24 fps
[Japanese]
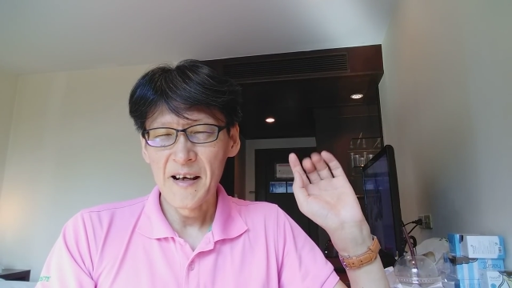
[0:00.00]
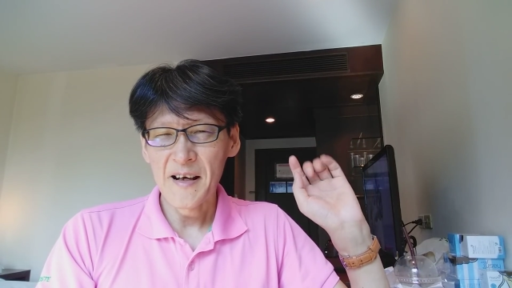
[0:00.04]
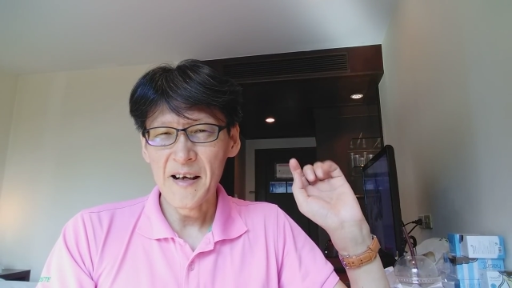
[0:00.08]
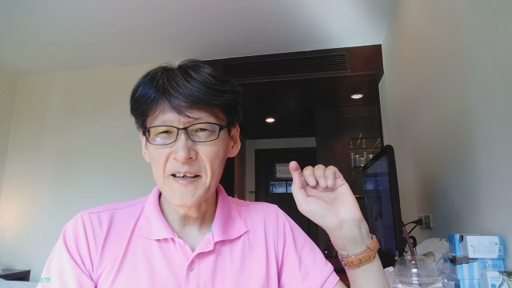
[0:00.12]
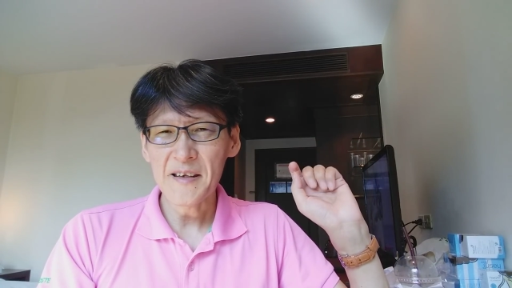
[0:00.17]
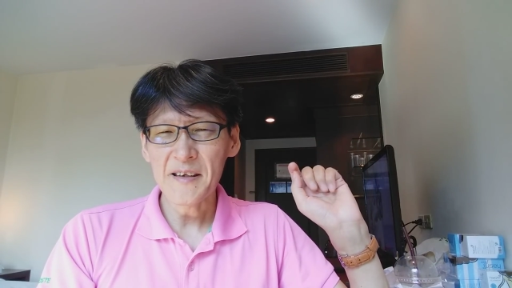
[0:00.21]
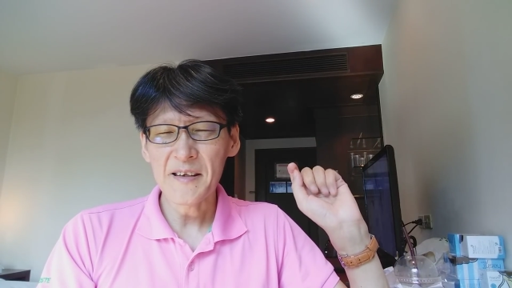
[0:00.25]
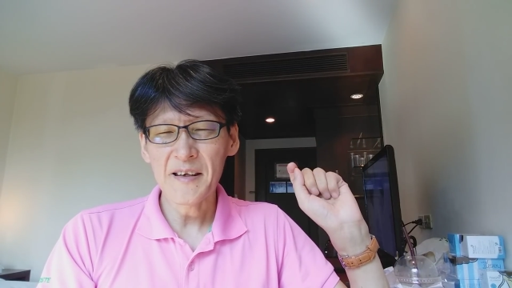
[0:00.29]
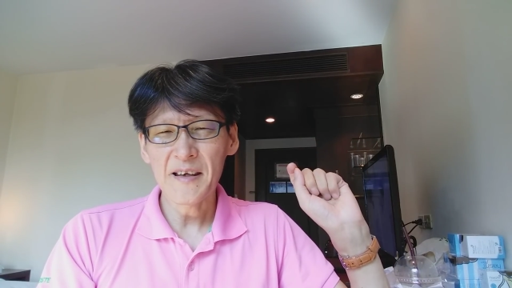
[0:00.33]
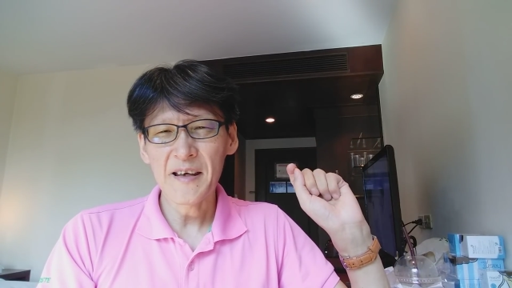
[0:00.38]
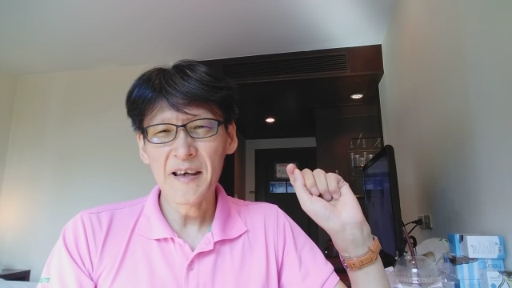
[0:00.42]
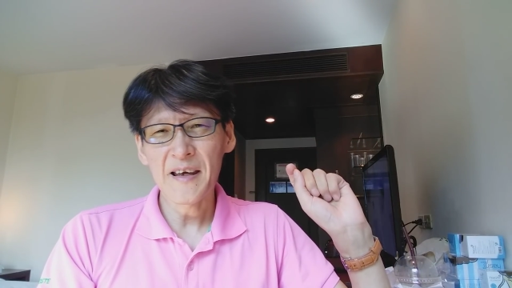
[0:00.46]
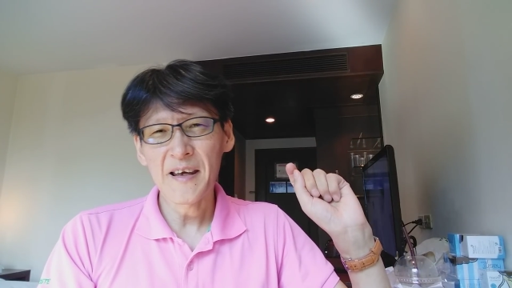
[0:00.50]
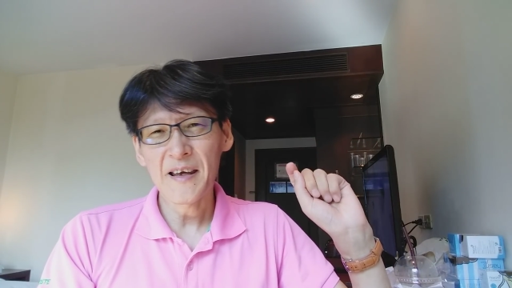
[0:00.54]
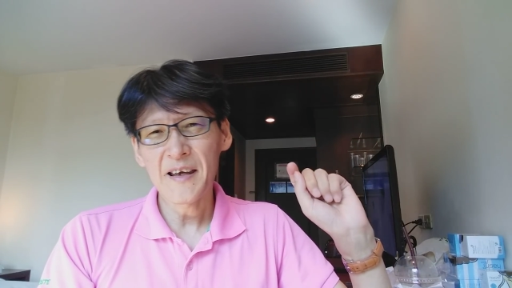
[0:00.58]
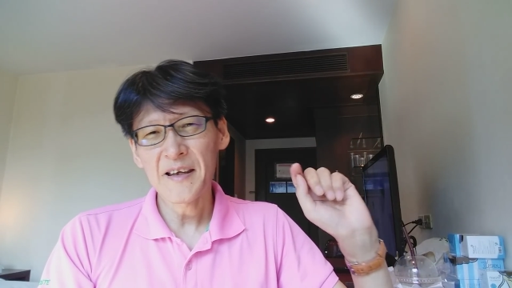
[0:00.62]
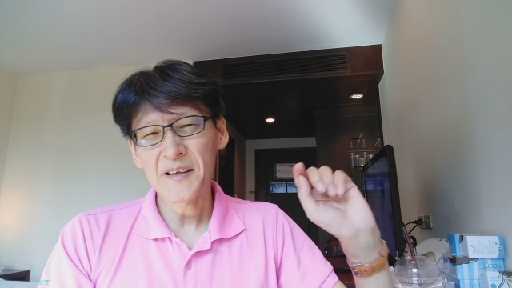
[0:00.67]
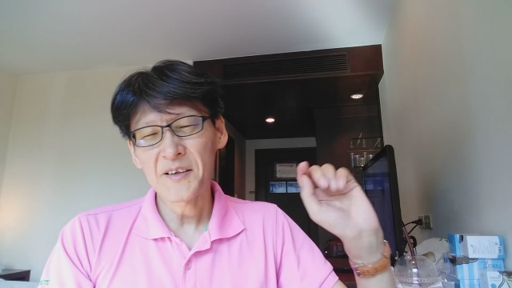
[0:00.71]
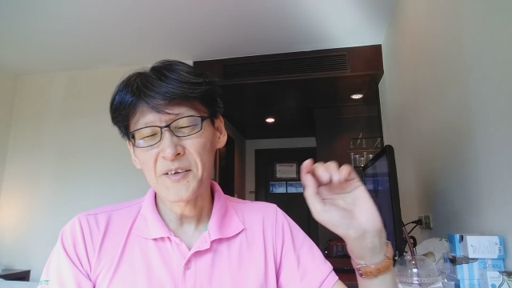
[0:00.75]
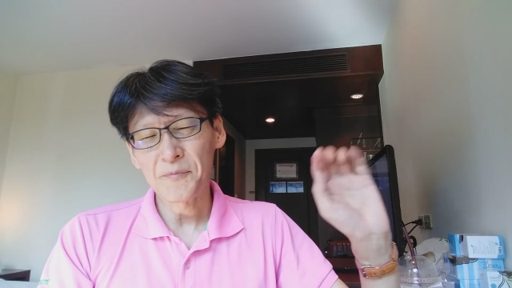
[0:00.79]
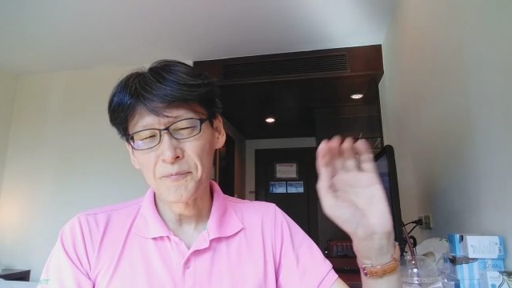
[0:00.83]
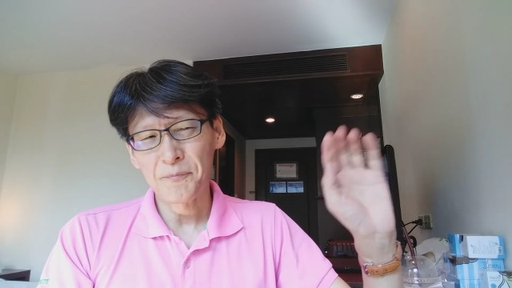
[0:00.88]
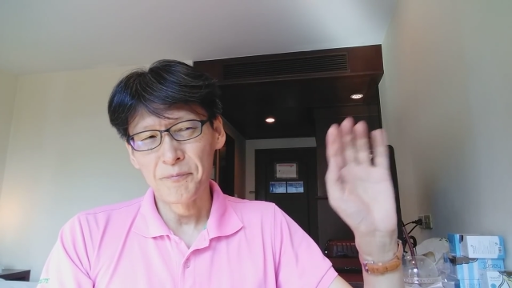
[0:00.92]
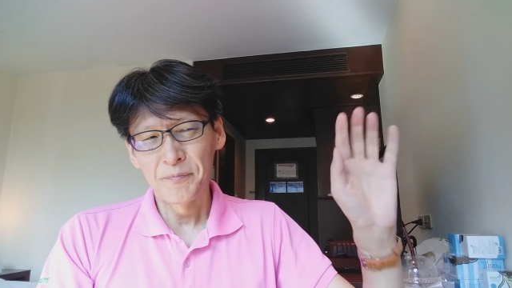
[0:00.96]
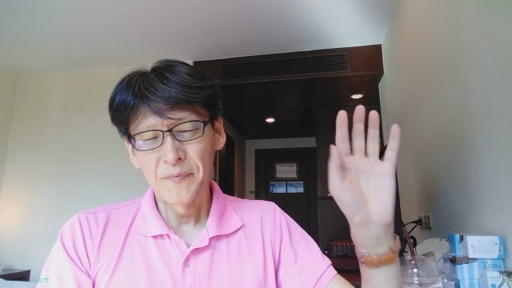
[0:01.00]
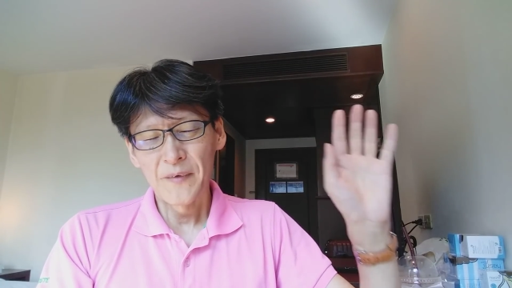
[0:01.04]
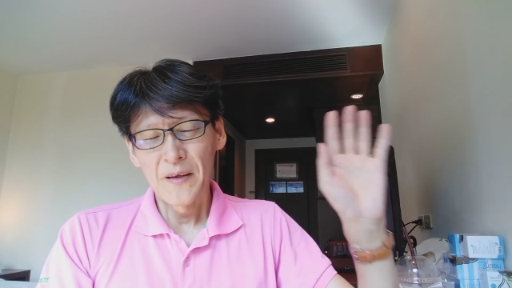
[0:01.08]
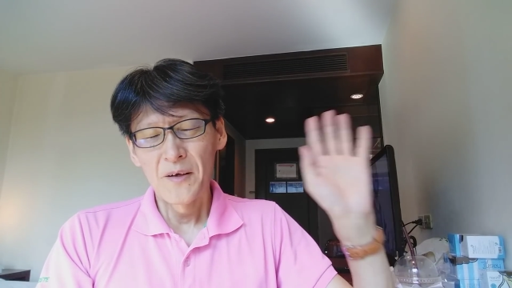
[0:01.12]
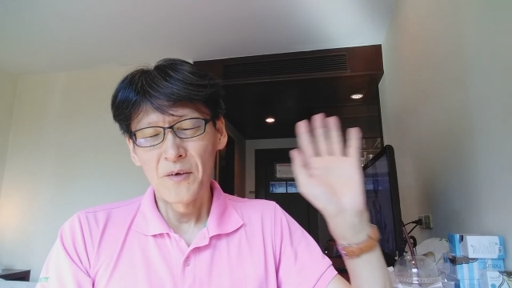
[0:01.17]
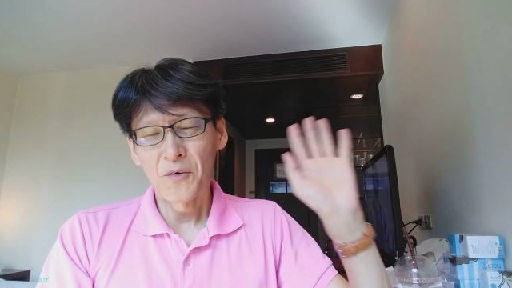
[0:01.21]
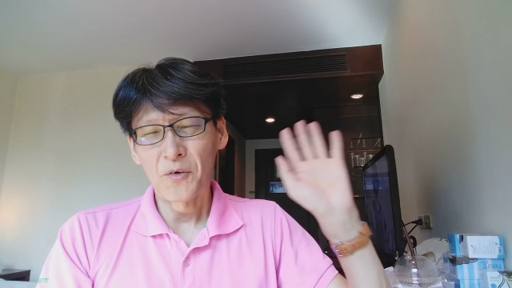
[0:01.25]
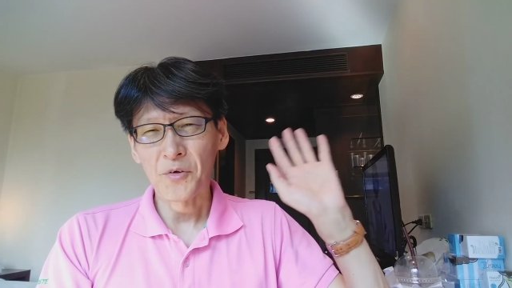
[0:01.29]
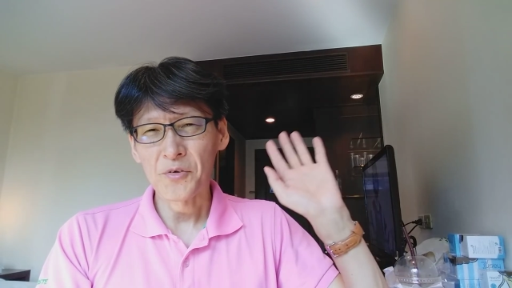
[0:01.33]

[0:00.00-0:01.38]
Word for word: はい、えー、